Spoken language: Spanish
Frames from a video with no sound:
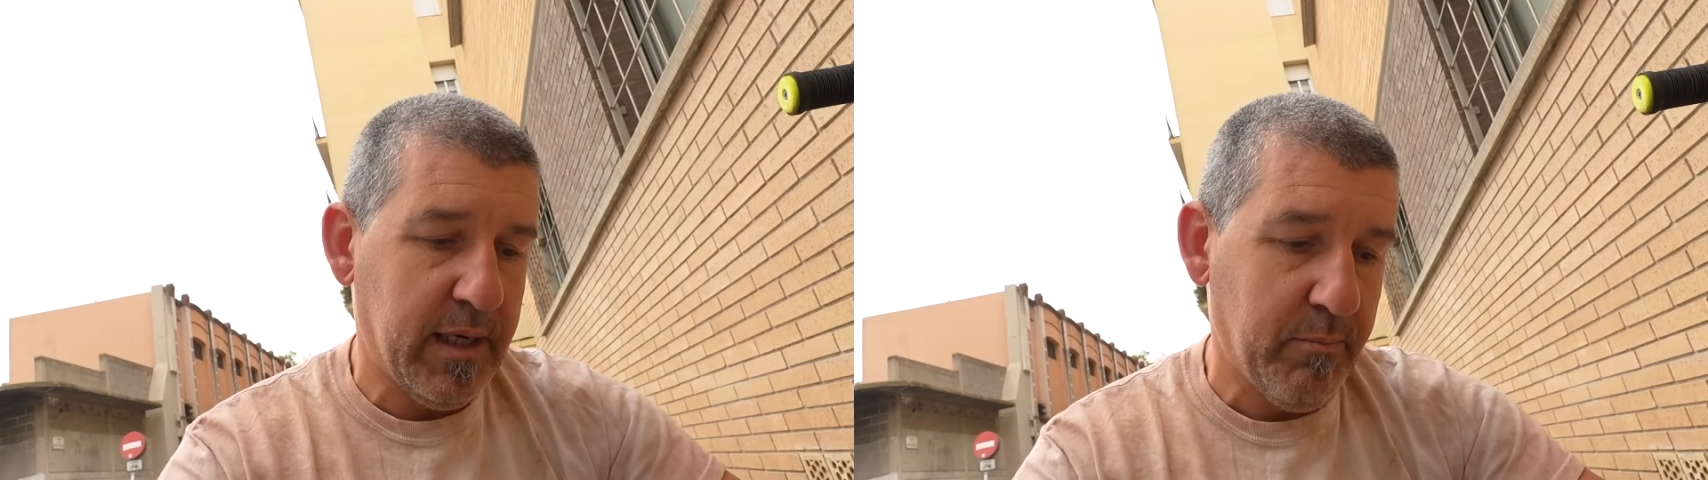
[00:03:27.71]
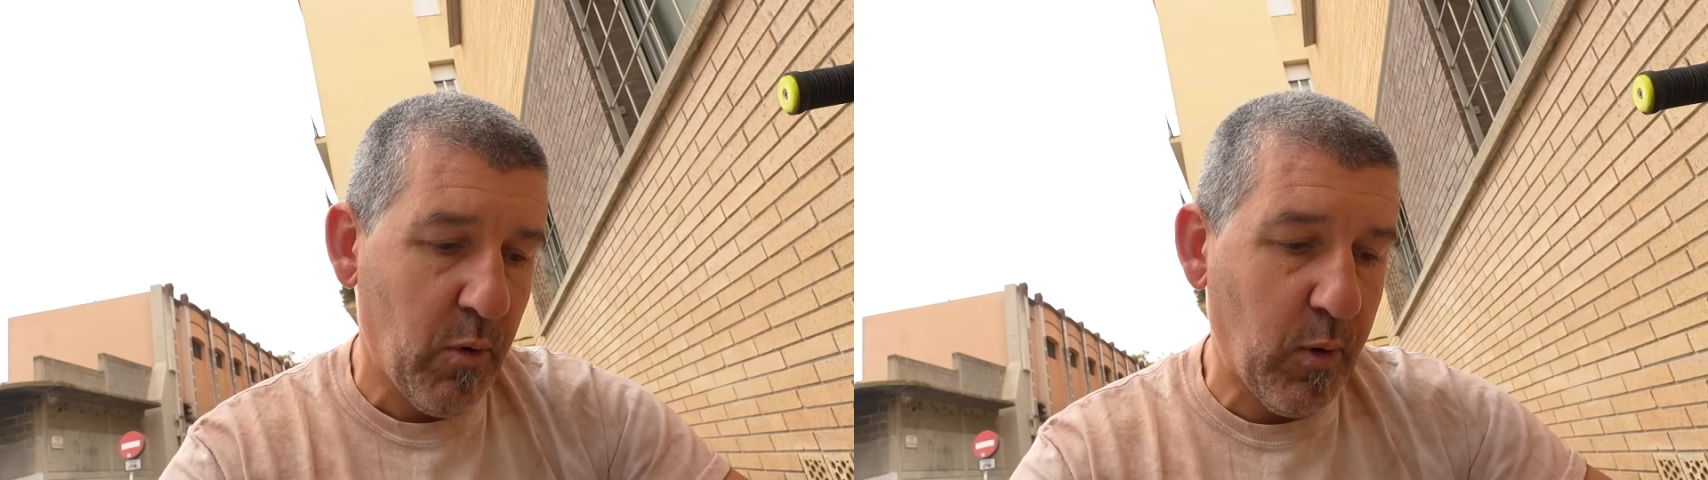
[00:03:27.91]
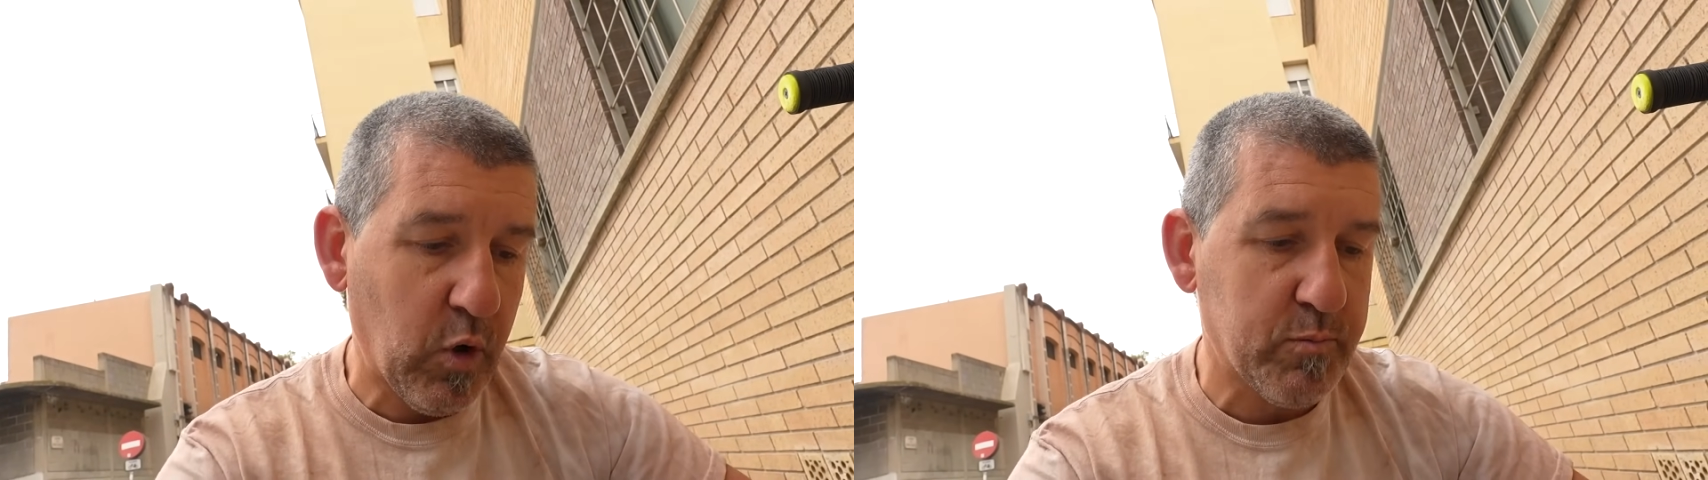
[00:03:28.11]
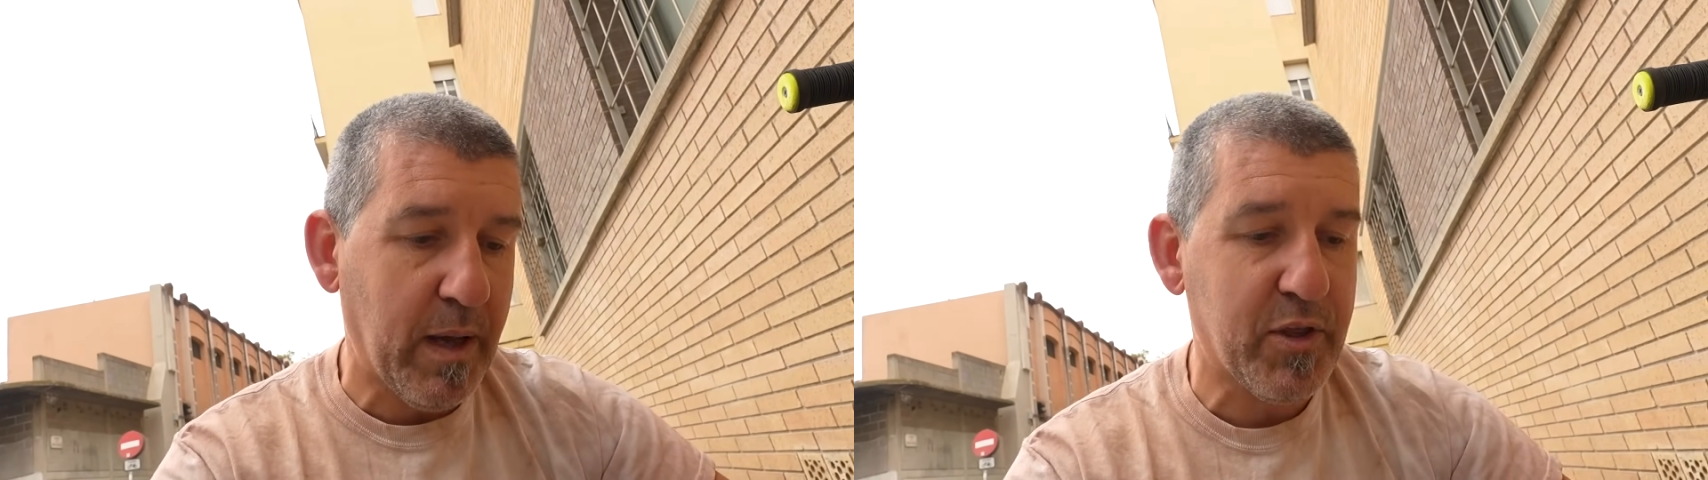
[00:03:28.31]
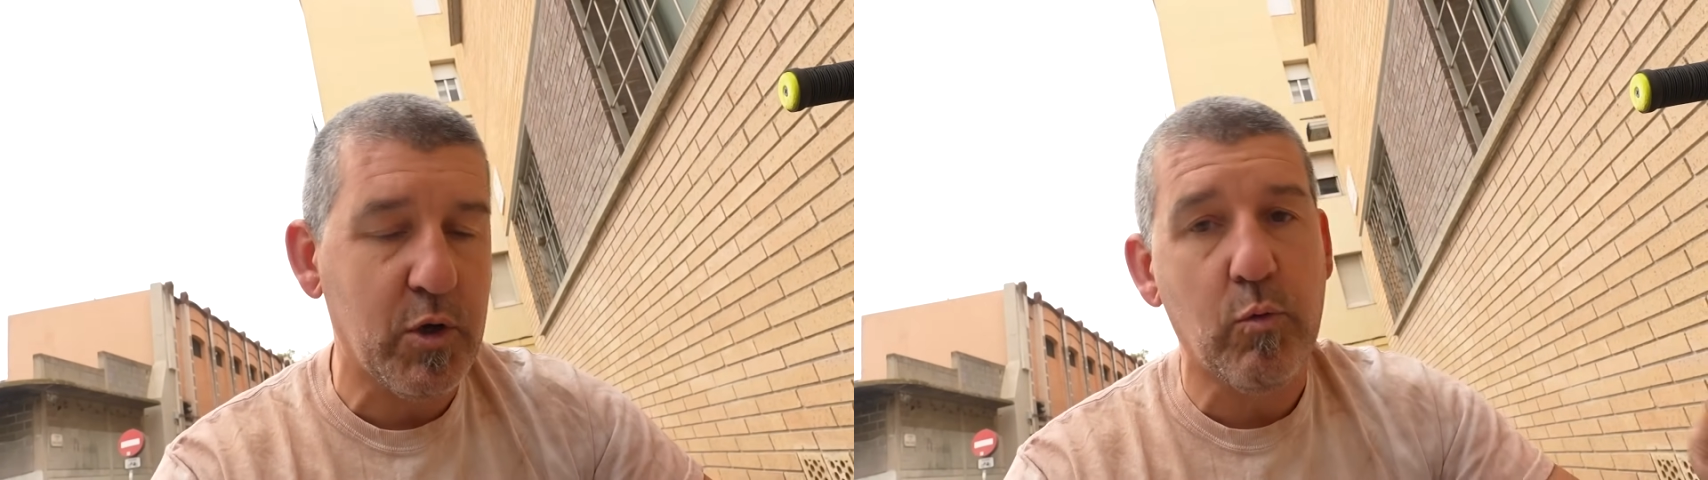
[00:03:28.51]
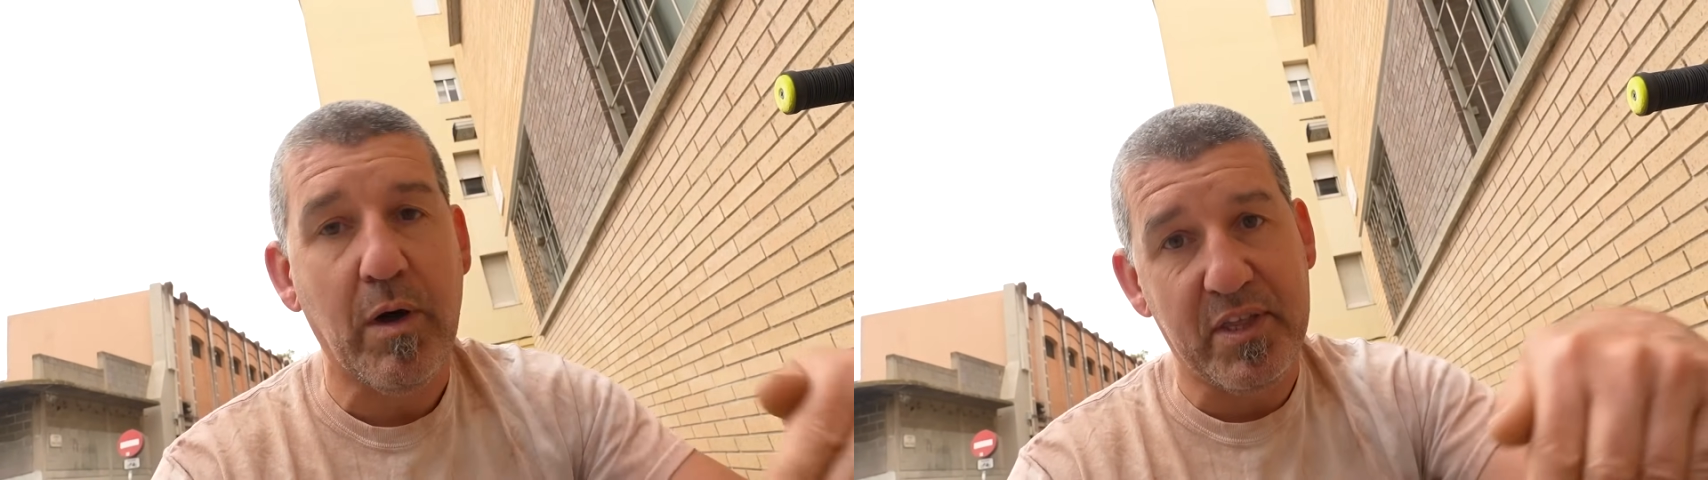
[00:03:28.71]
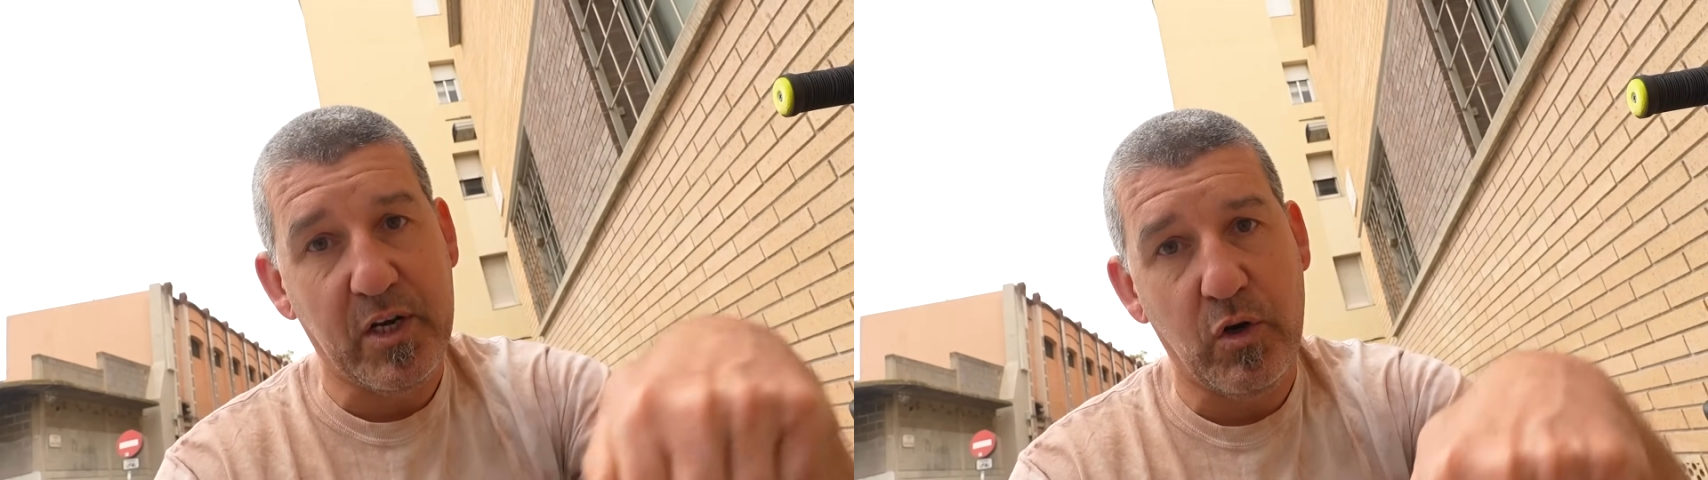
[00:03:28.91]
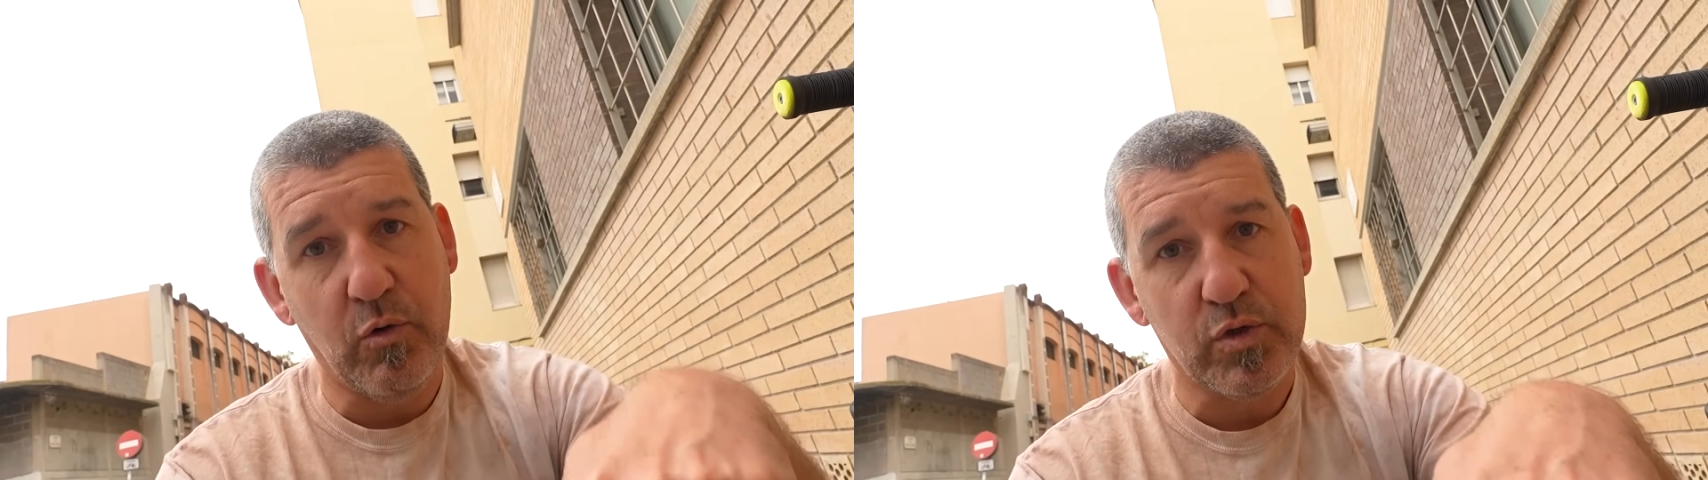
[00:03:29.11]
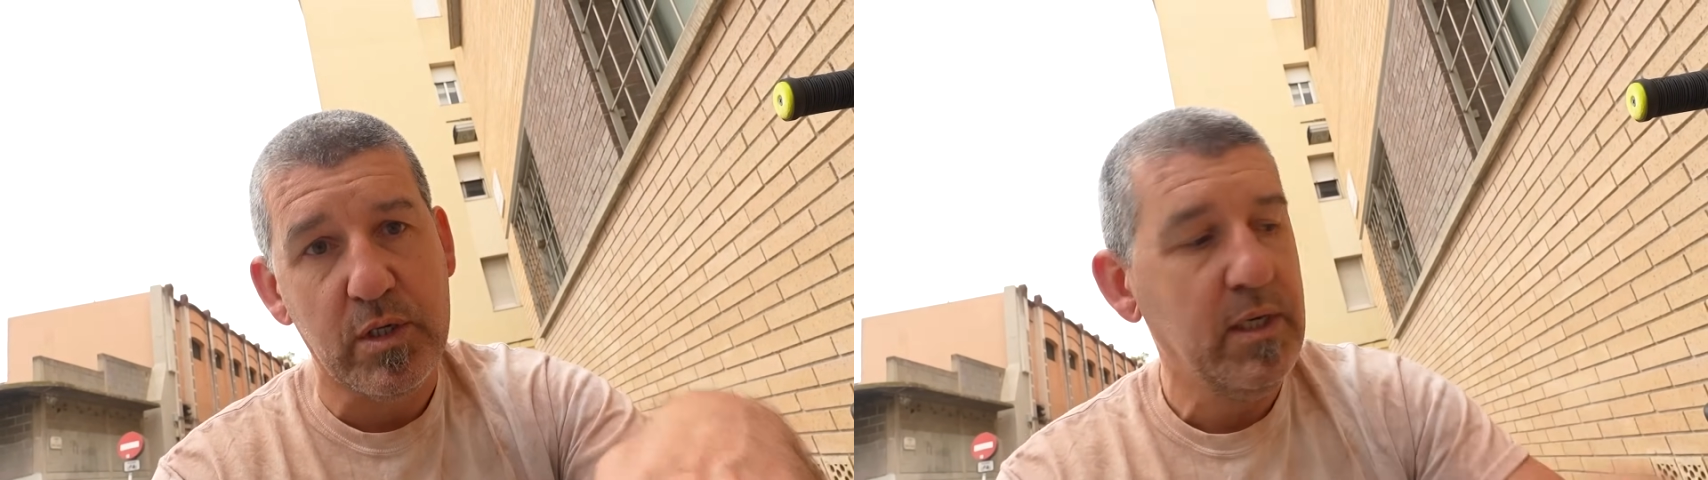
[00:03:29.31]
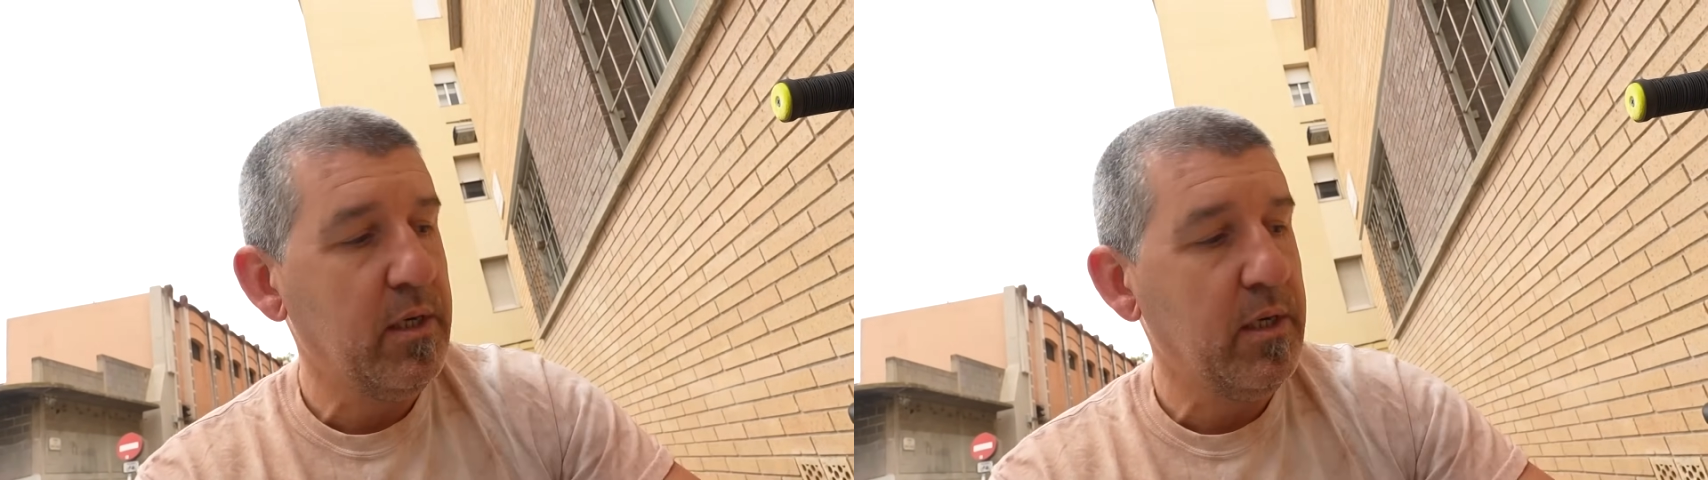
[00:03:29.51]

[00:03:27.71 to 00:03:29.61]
en muy poco espacio o hacer nose.